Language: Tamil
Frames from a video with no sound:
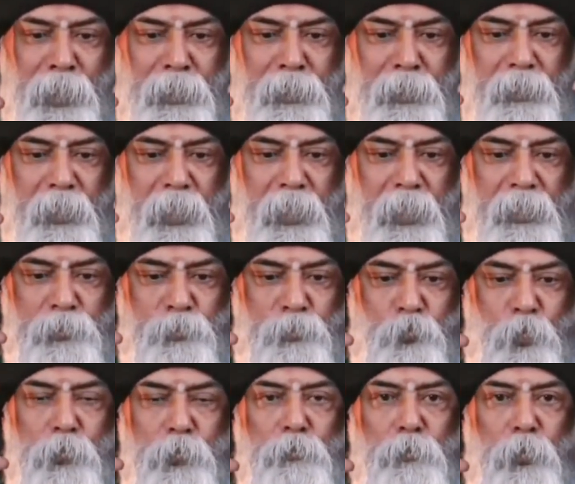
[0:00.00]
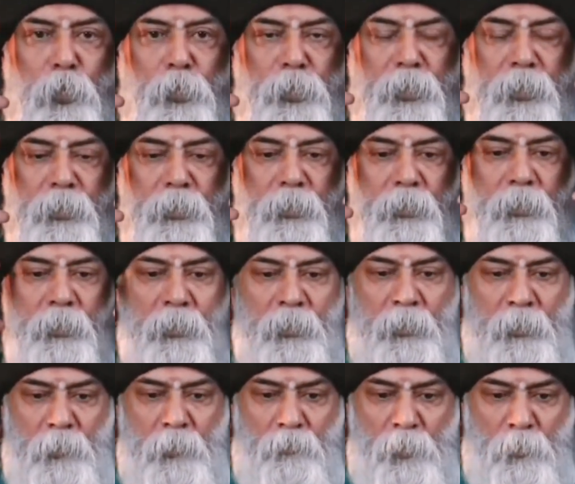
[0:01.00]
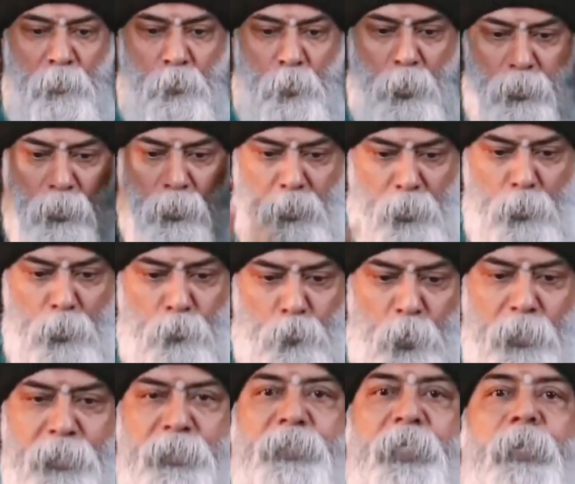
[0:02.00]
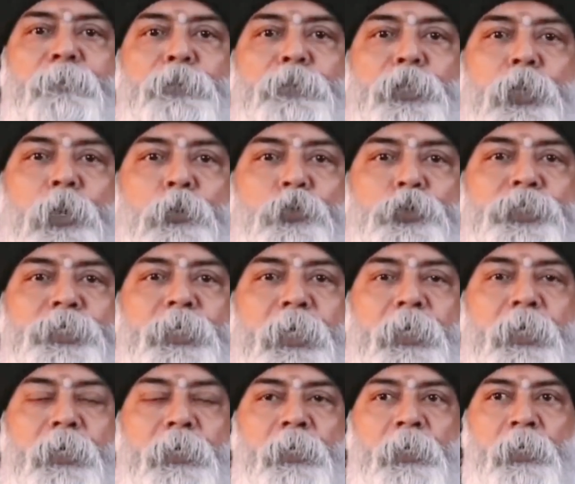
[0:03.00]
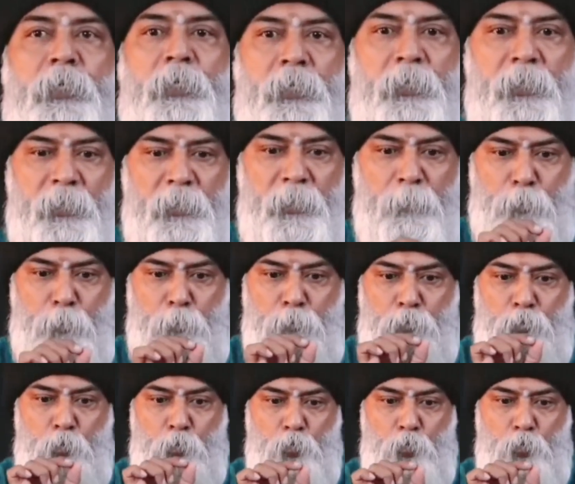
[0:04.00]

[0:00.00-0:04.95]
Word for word: மைண்ட் அஸ் ஒன் பாடி வில் ஒர்க் ஆன் வாட் இஸ் ஹேப்பனிங் அவுட் சைடு இப்போ